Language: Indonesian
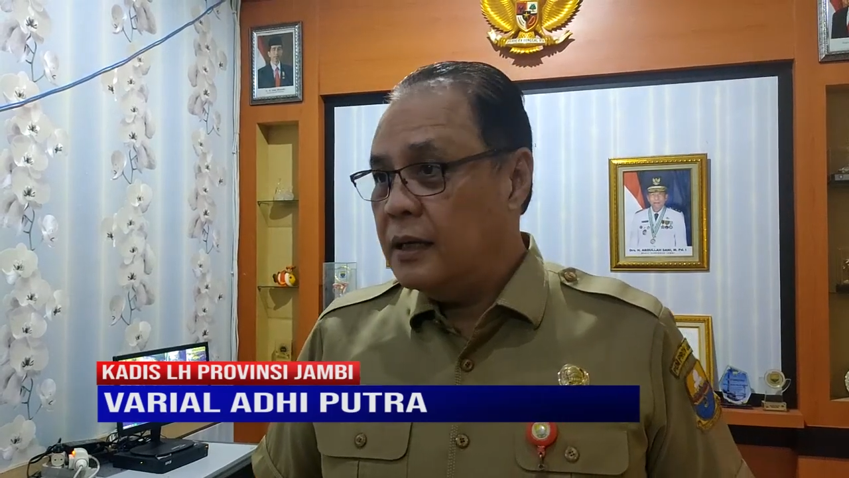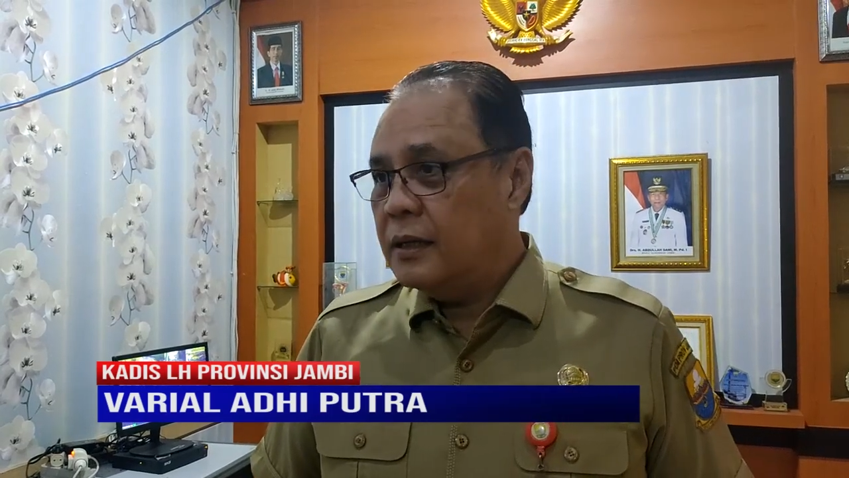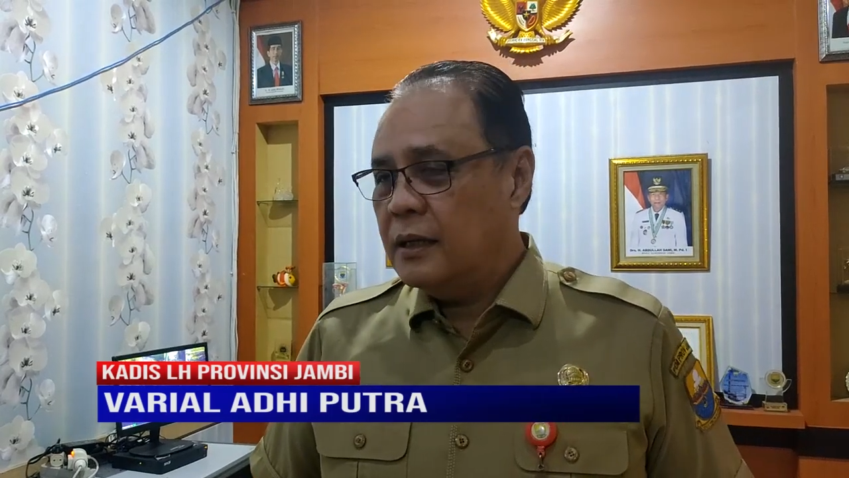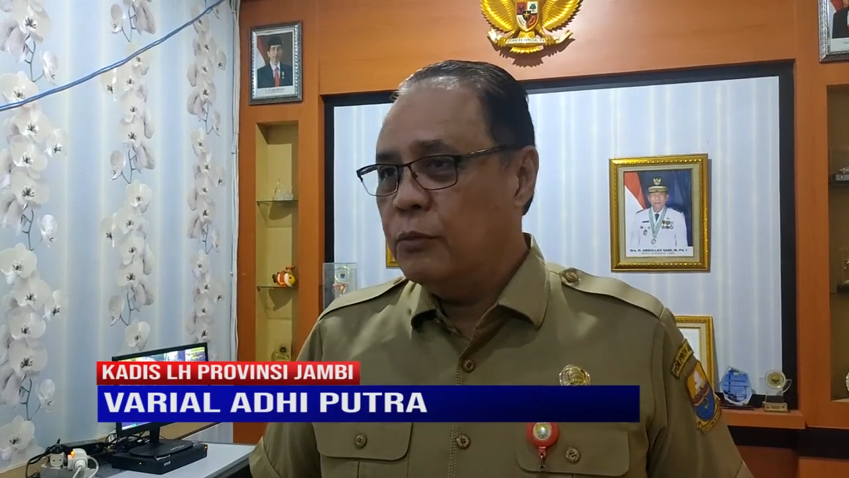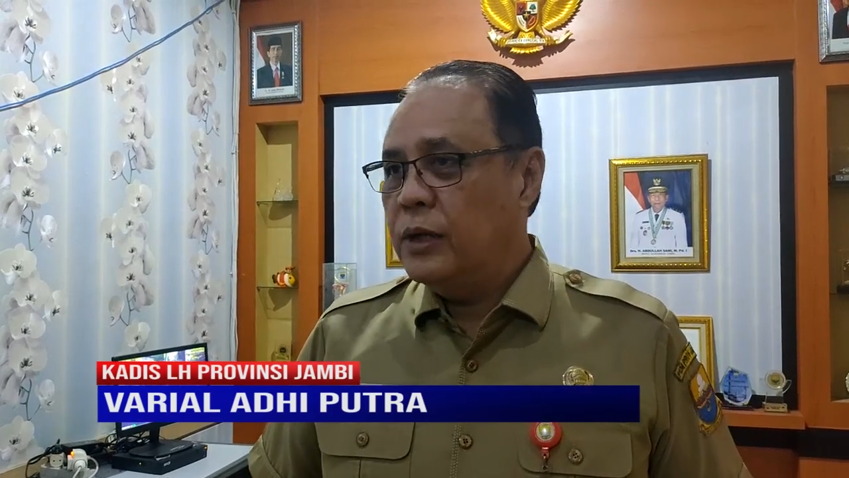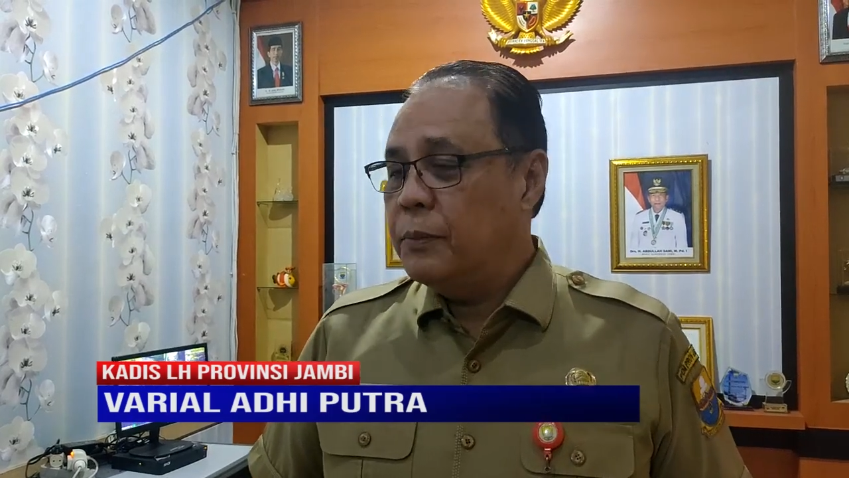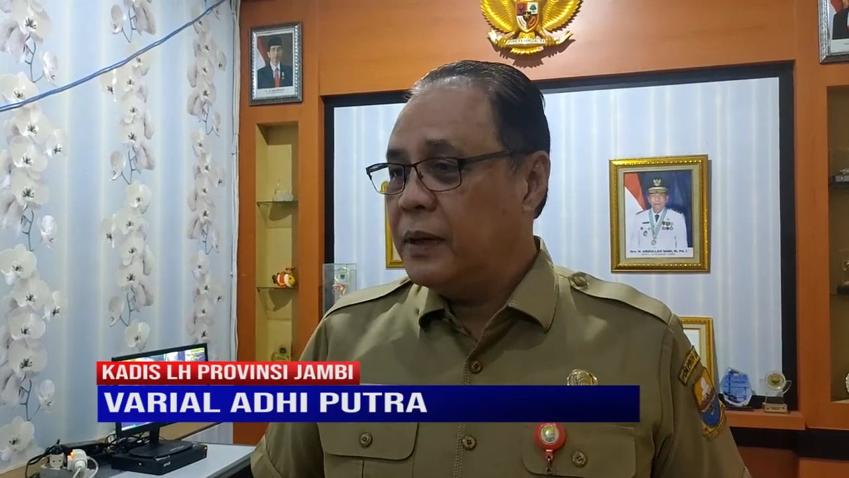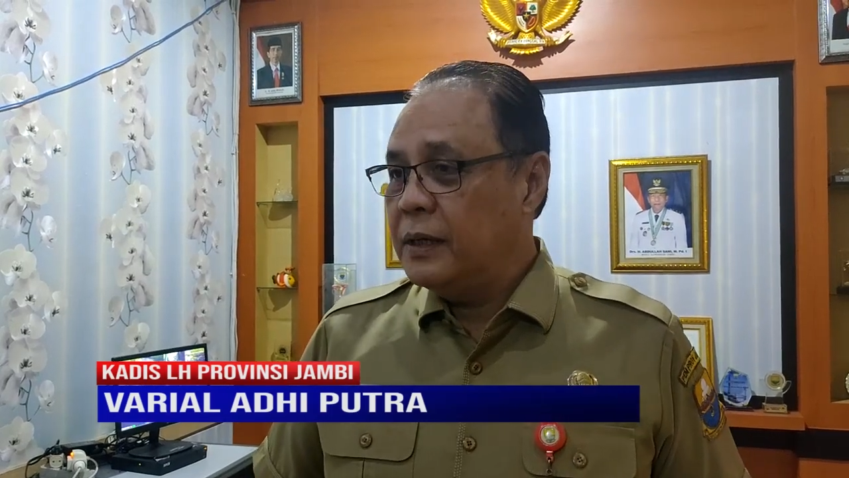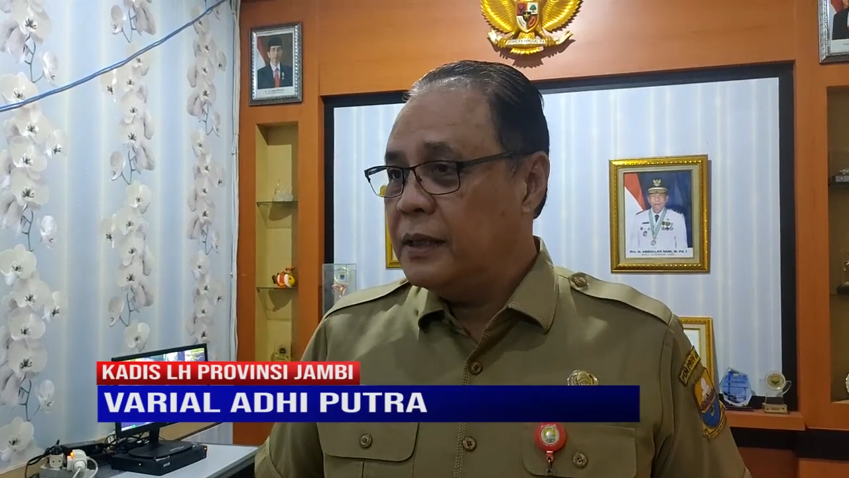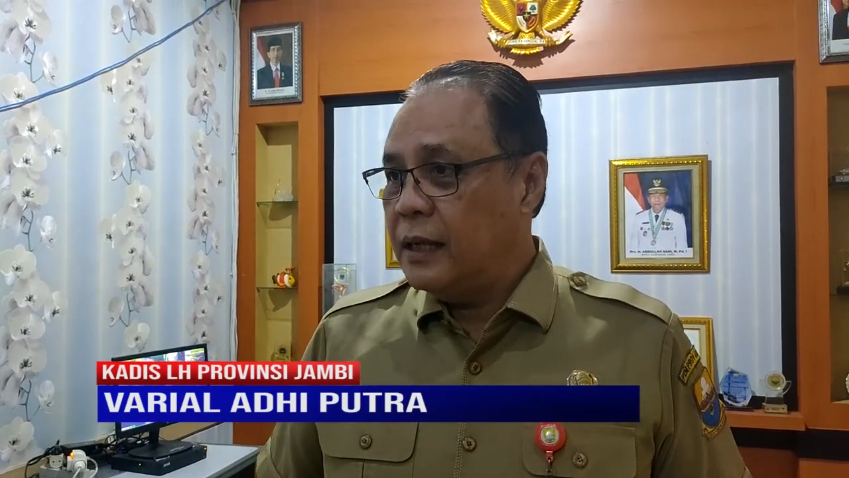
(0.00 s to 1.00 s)
hmm. kemudian
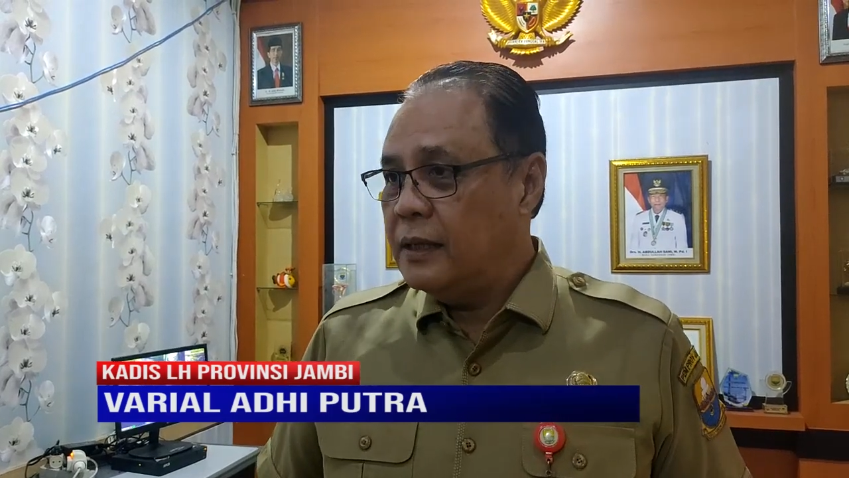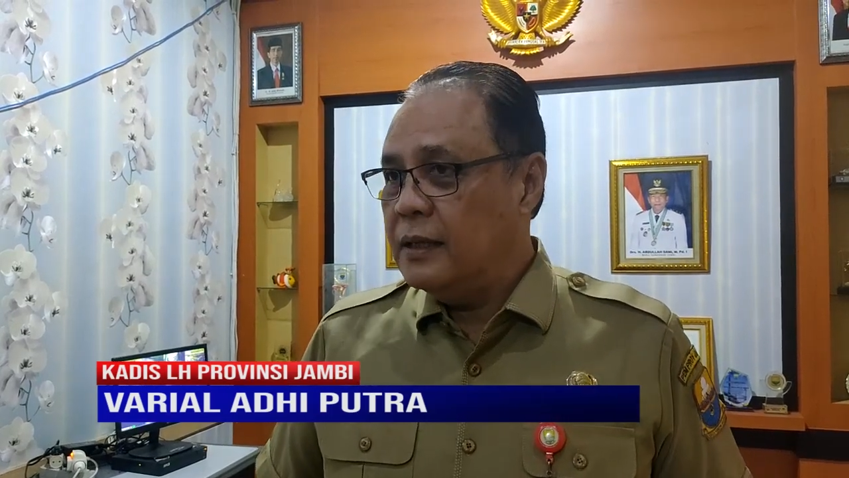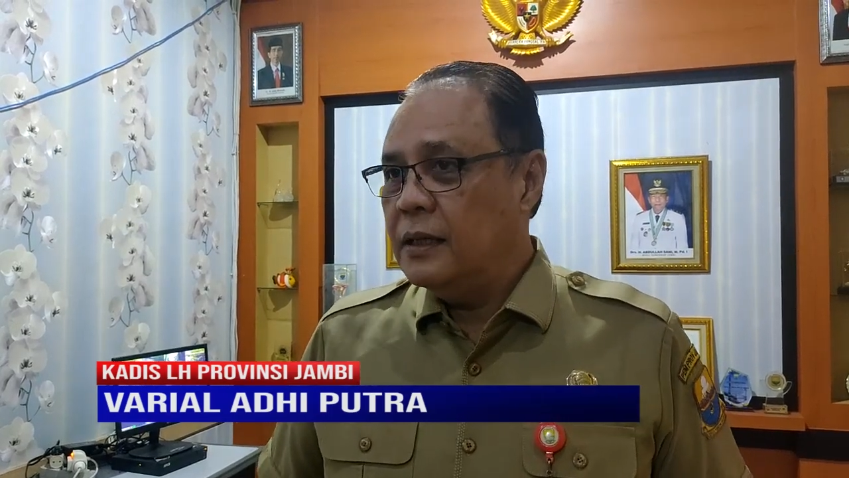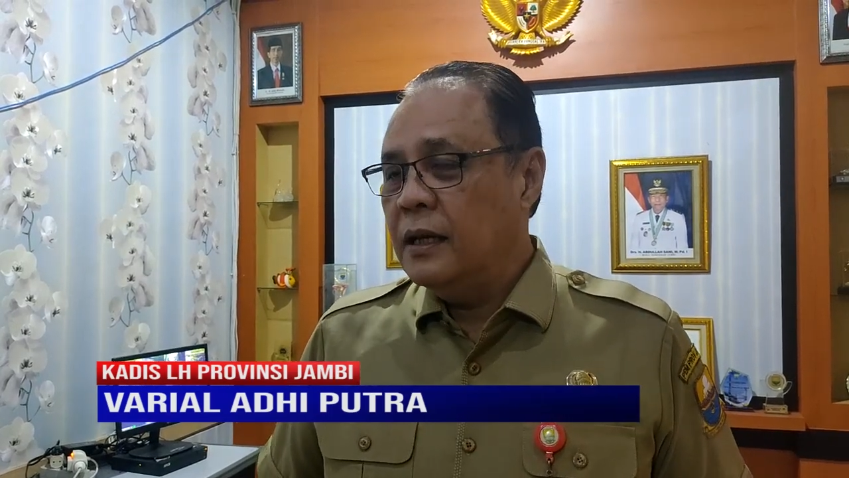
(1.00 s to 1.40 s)
pagi tadi